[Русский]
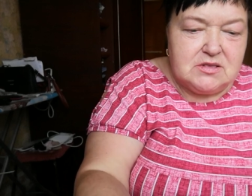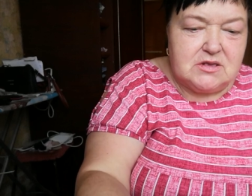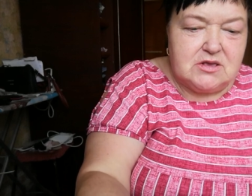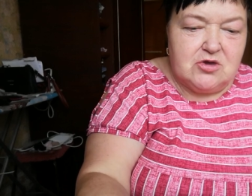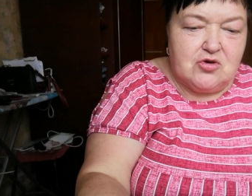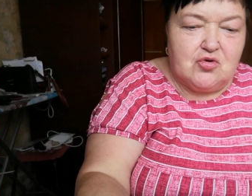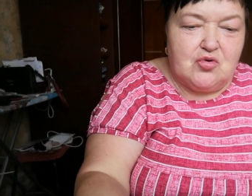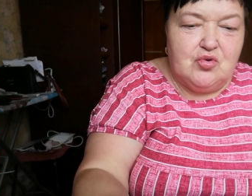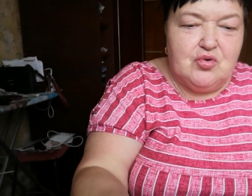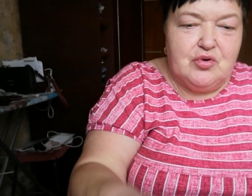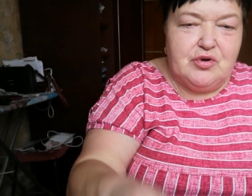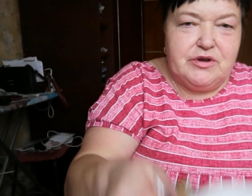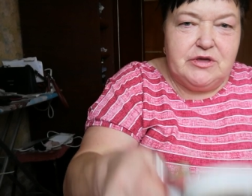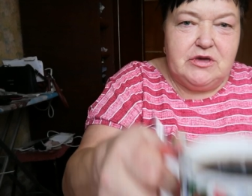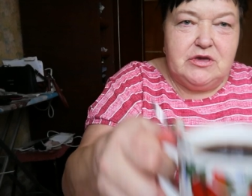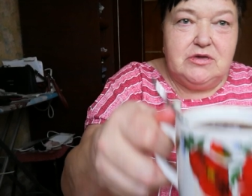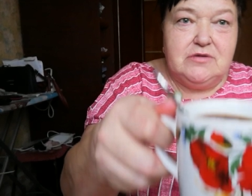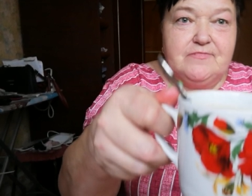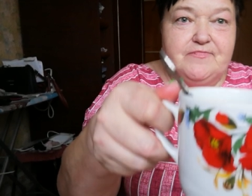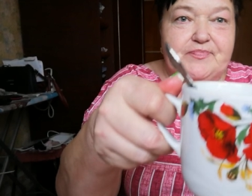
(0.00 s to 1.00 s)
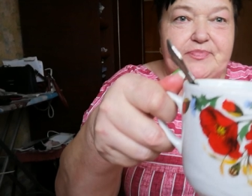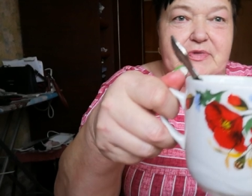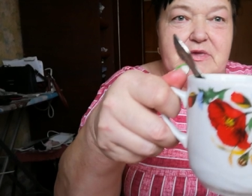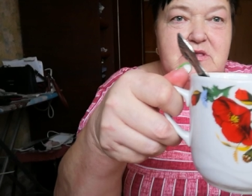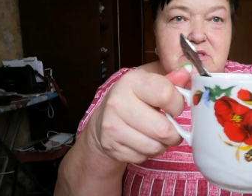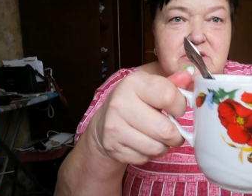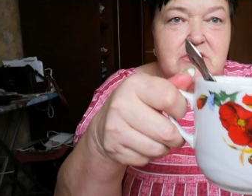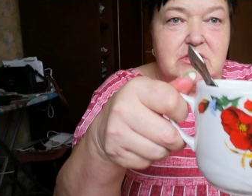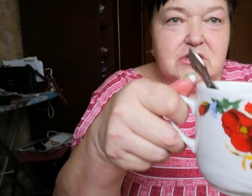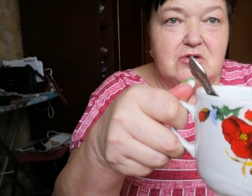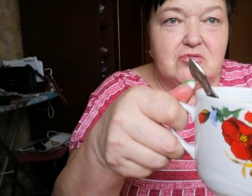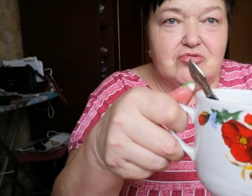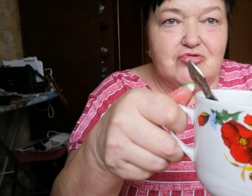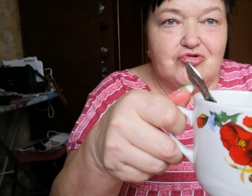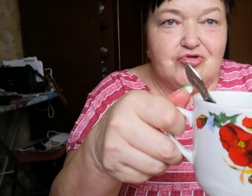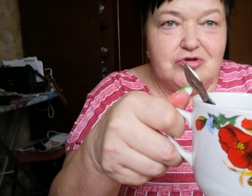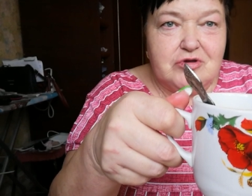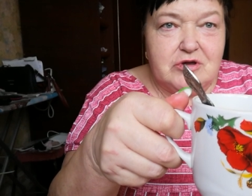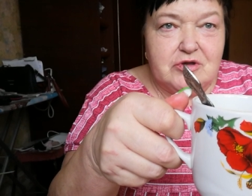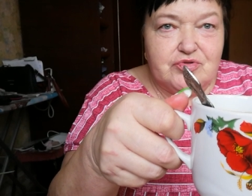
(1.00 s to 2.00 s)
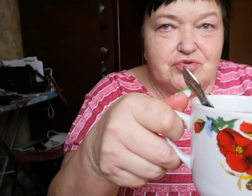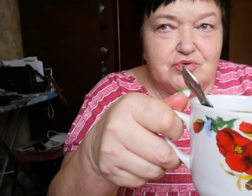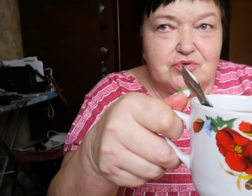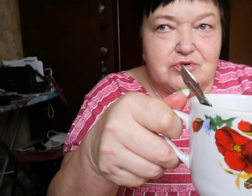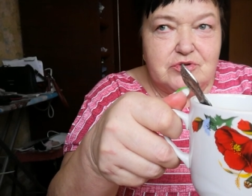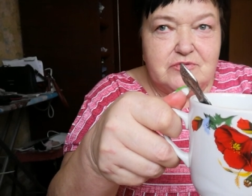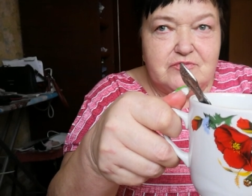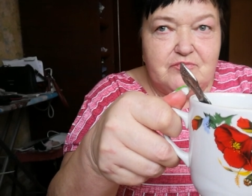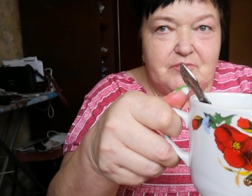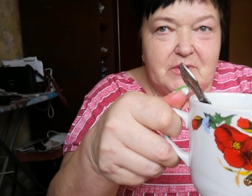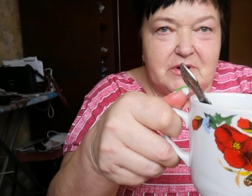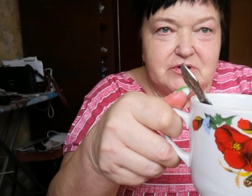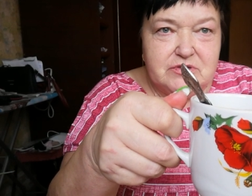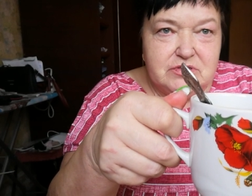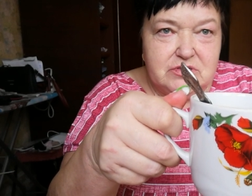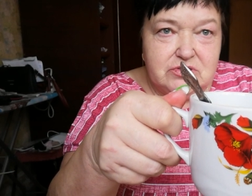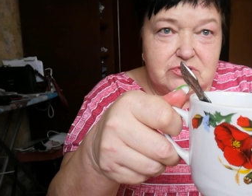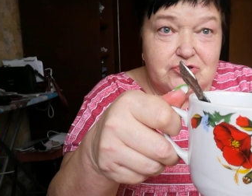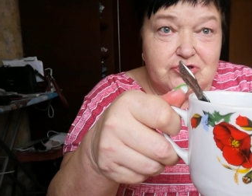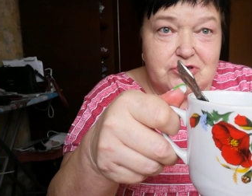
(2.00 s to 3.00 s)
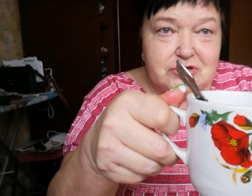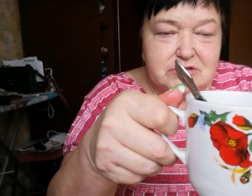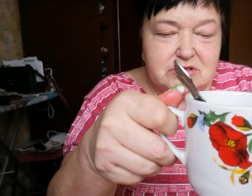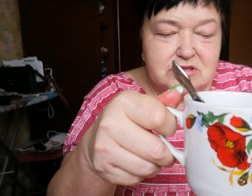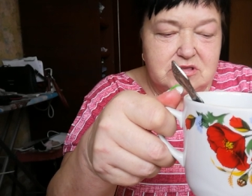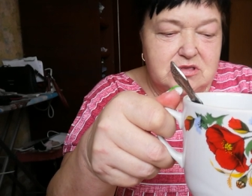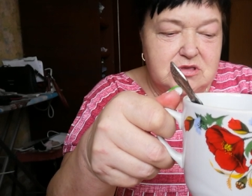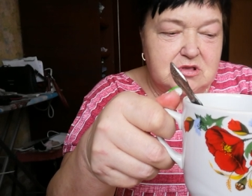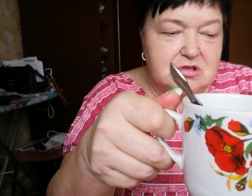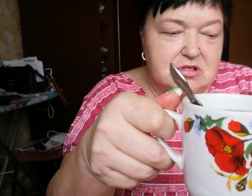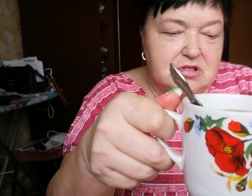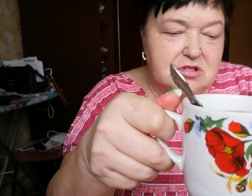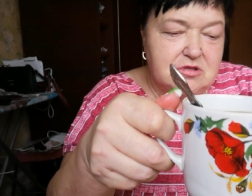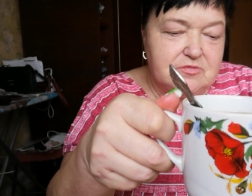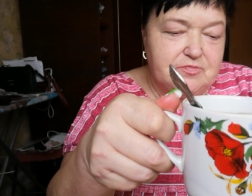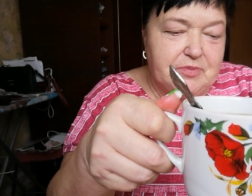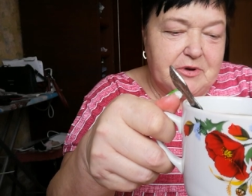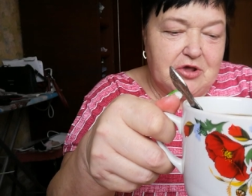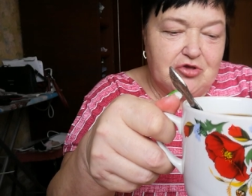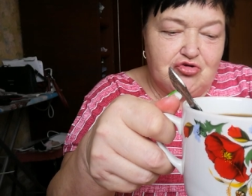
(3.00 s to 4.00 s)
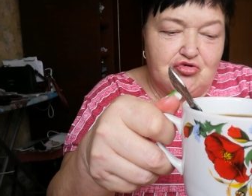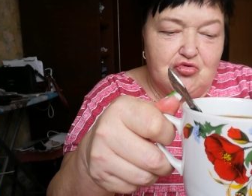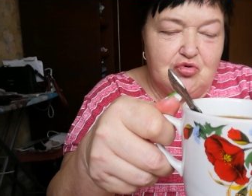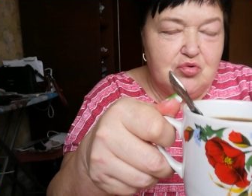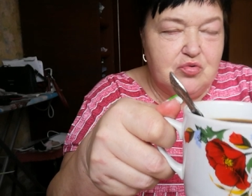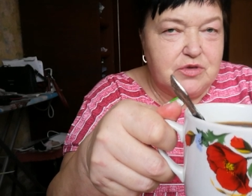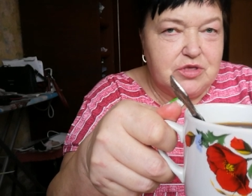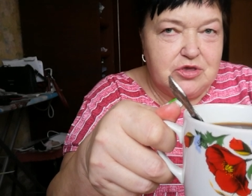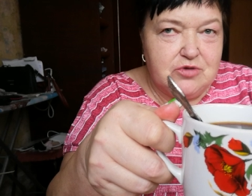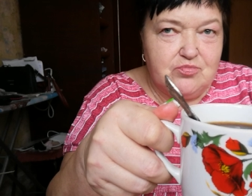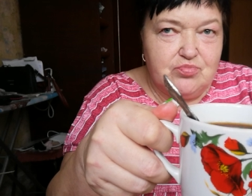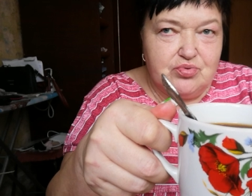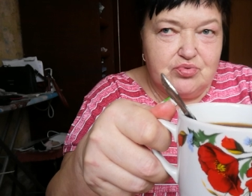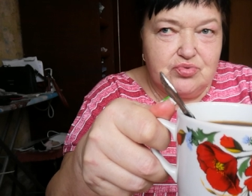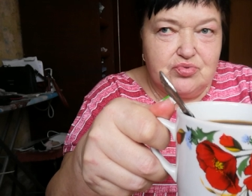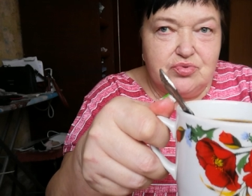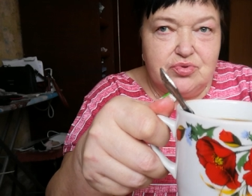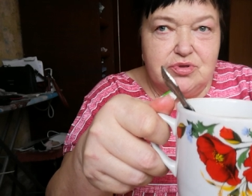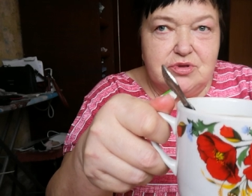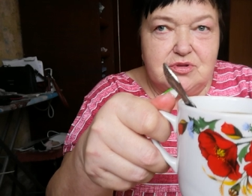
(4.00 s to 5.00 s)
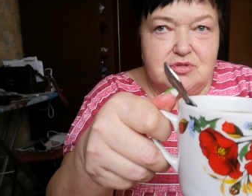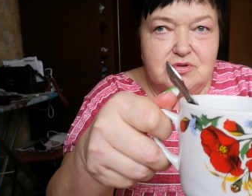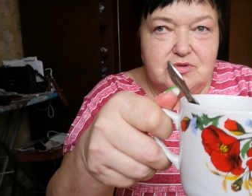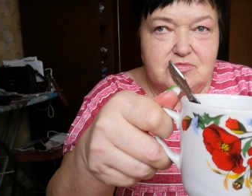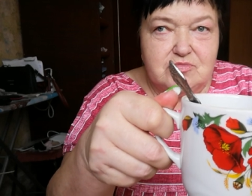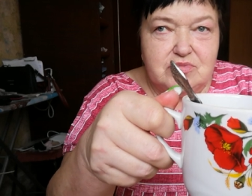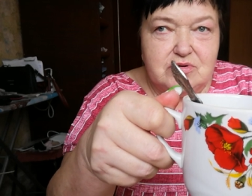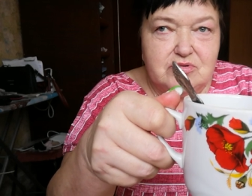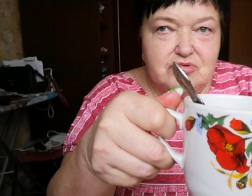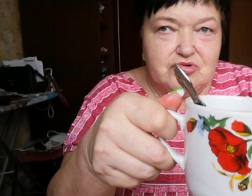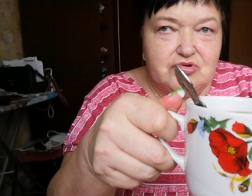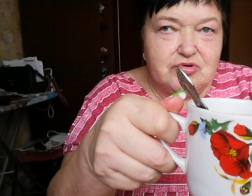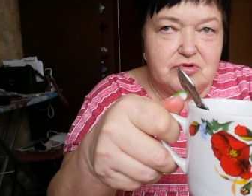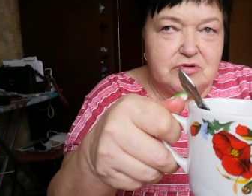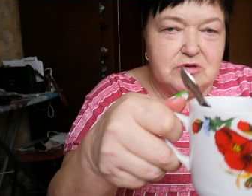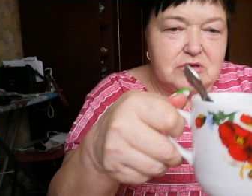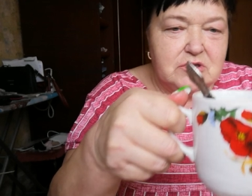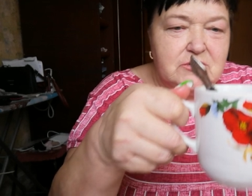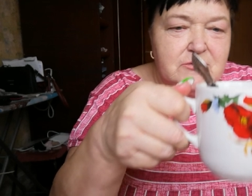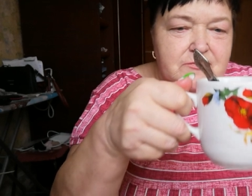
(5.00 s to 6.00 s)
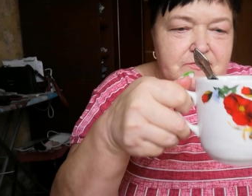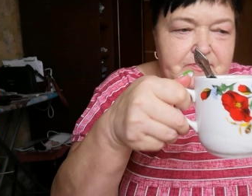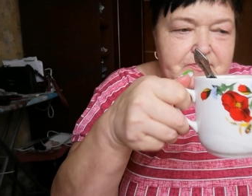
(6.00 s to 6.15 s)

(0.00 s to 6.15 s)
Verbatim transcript: Цикорий. Это я уже, который в магните сейчас сделала, порошковый не буду делать больше.